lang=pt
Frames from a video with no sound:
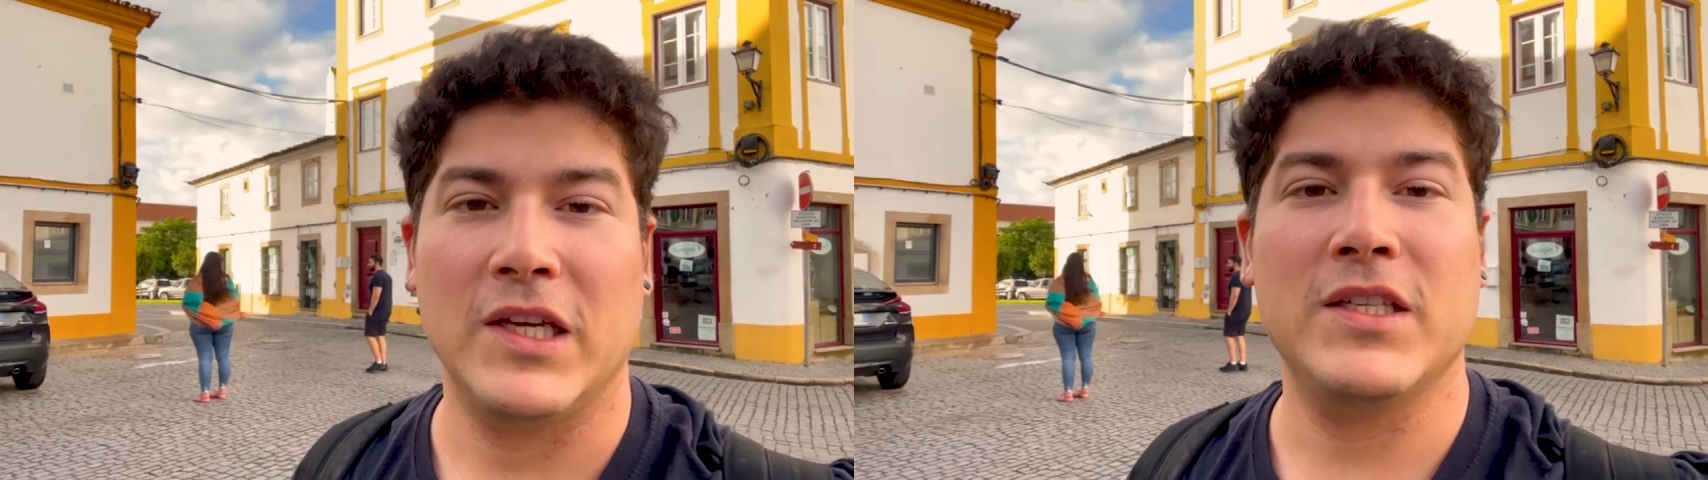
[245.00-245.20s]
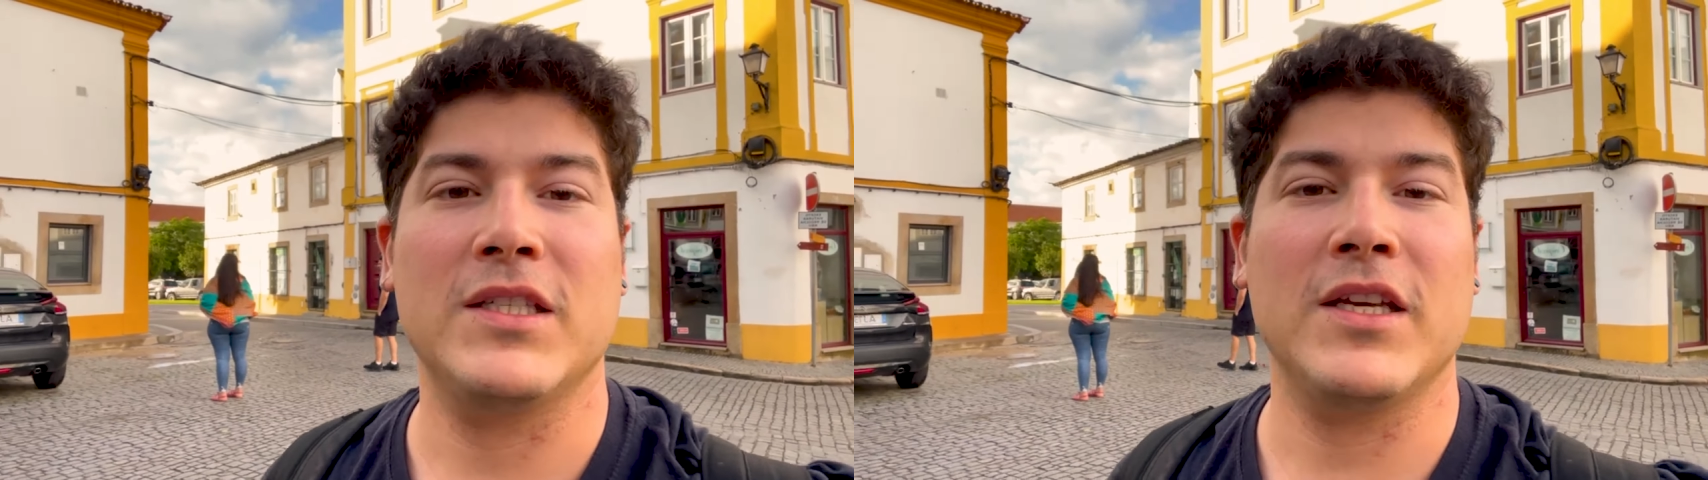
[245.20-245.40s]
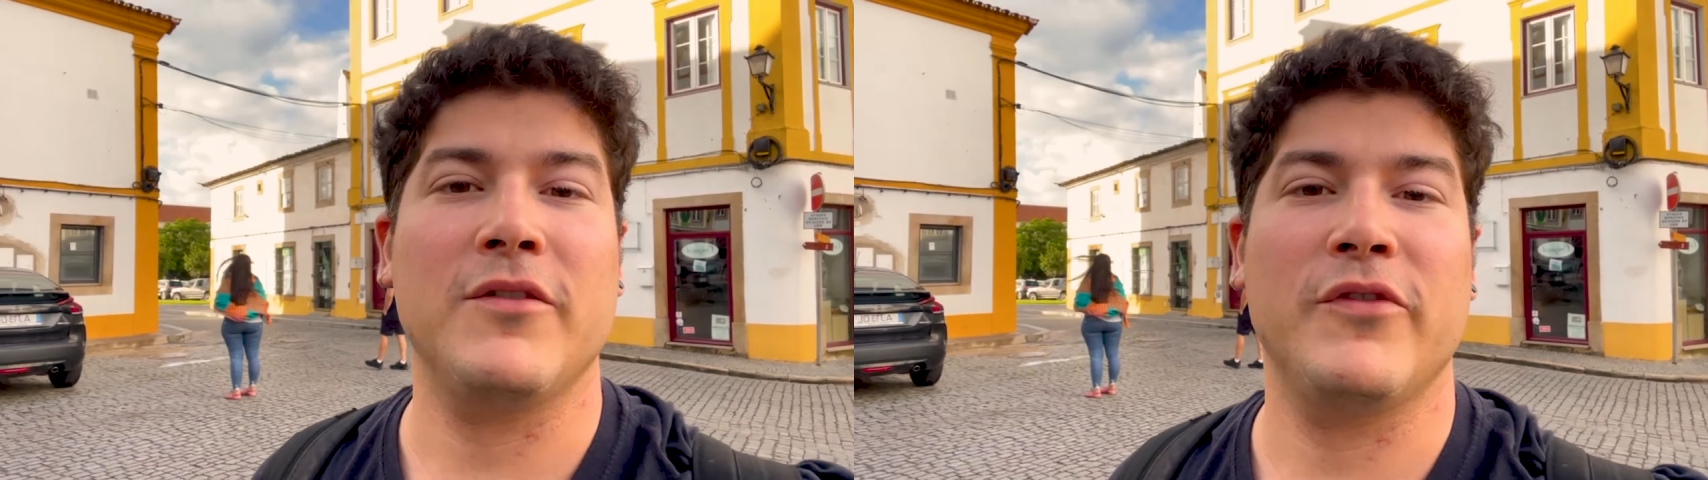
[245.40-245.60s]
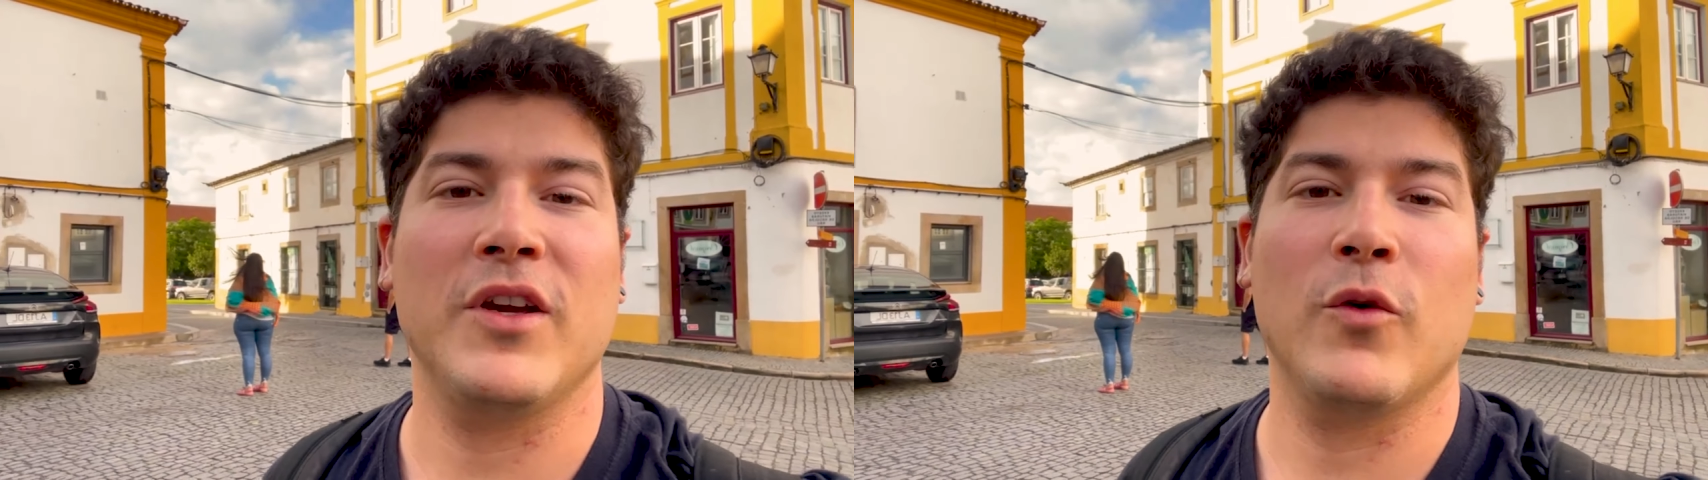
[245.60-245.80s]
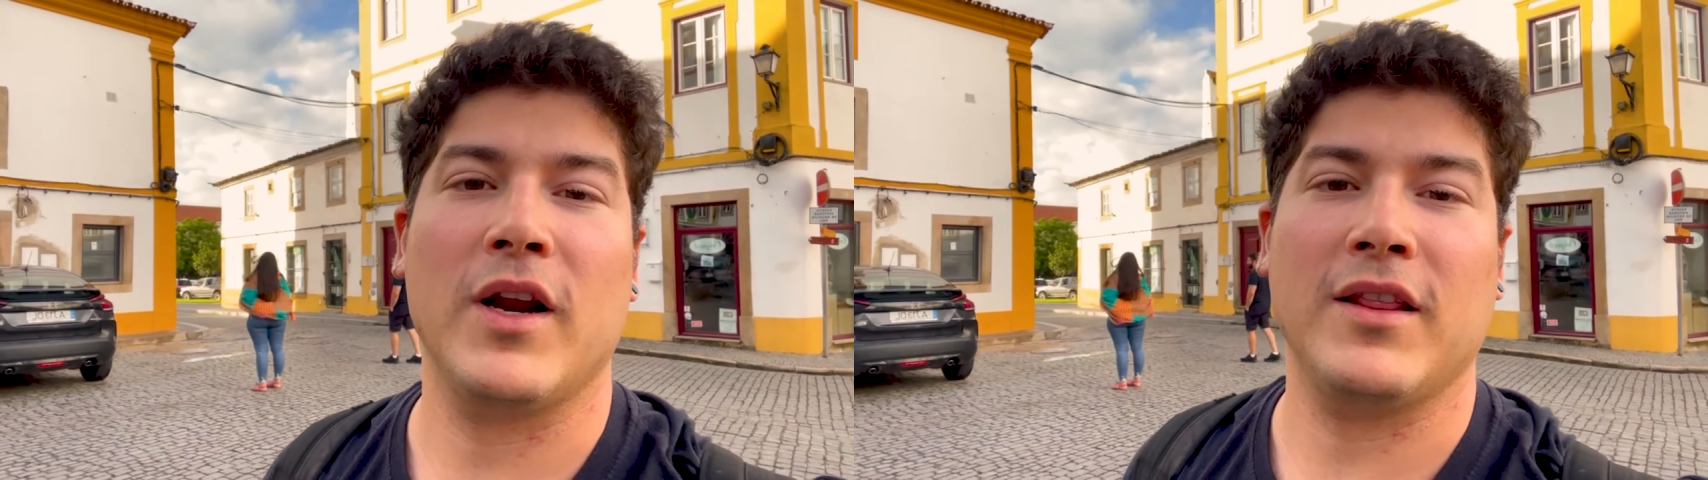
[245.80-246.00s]
e isso aí
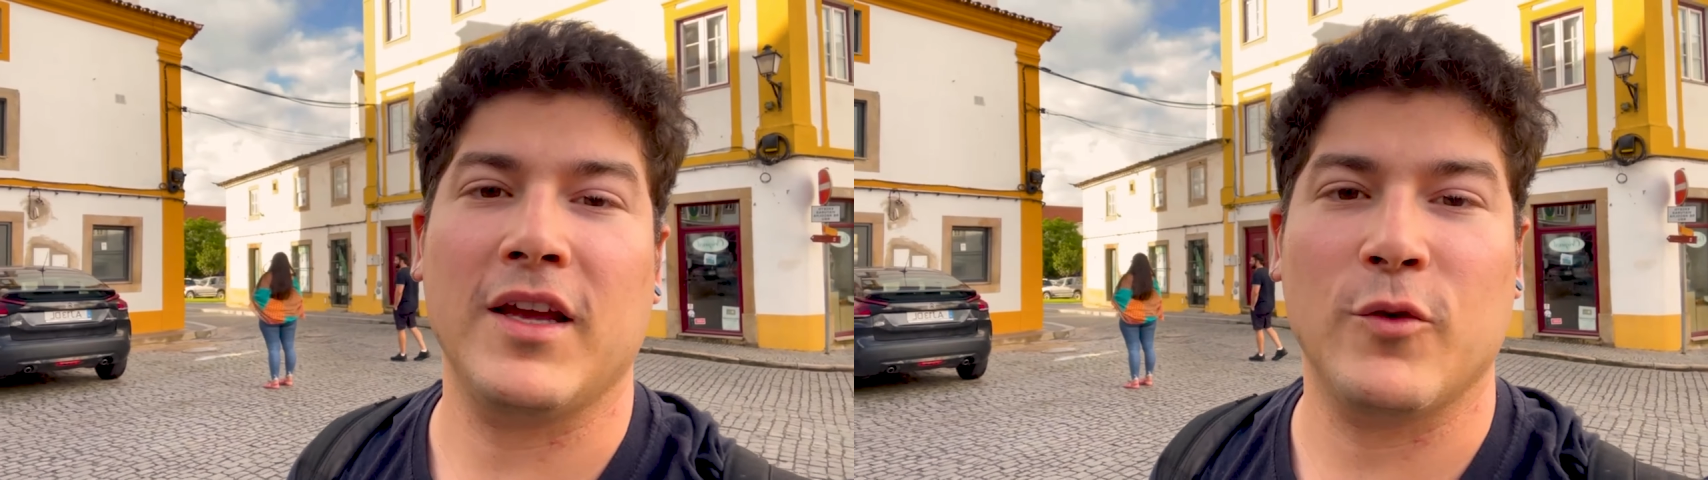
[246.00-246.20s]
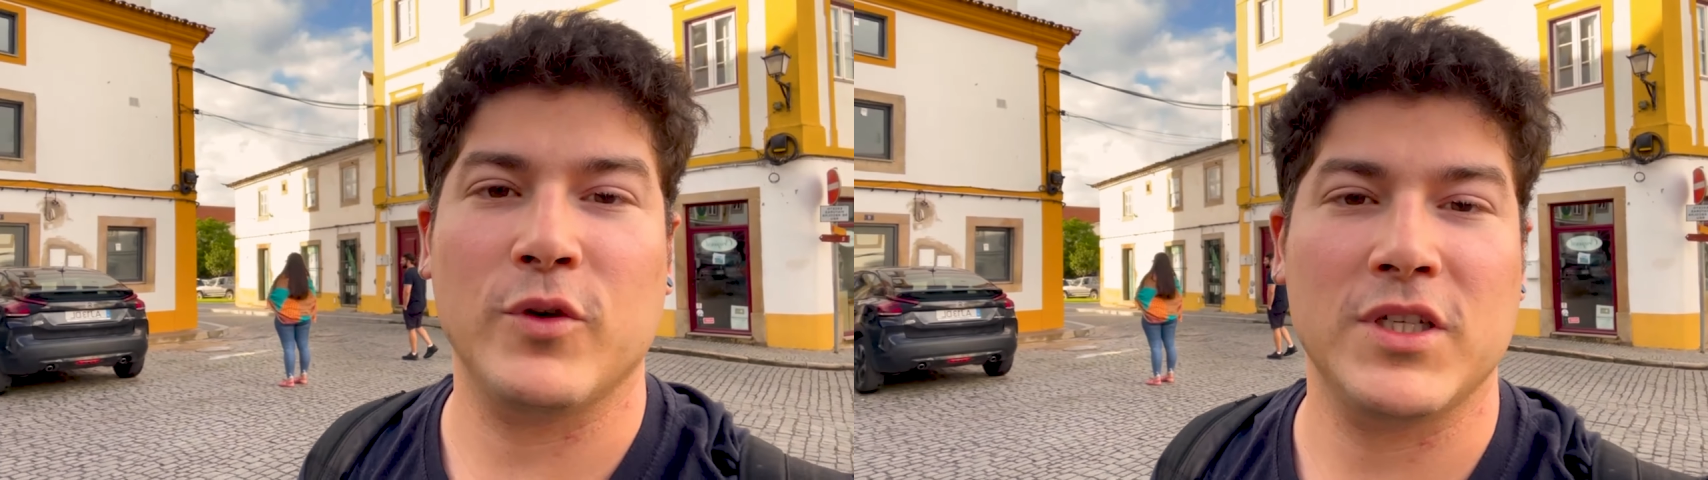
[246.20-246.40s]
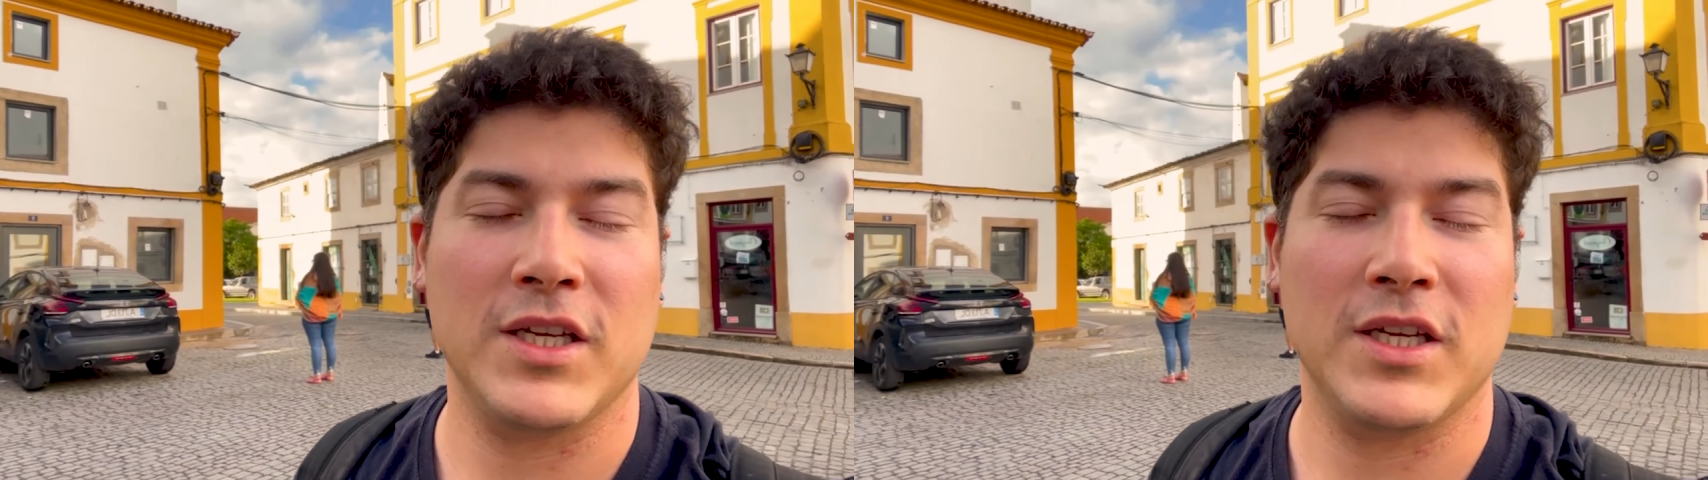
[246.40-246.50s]
figura até hoje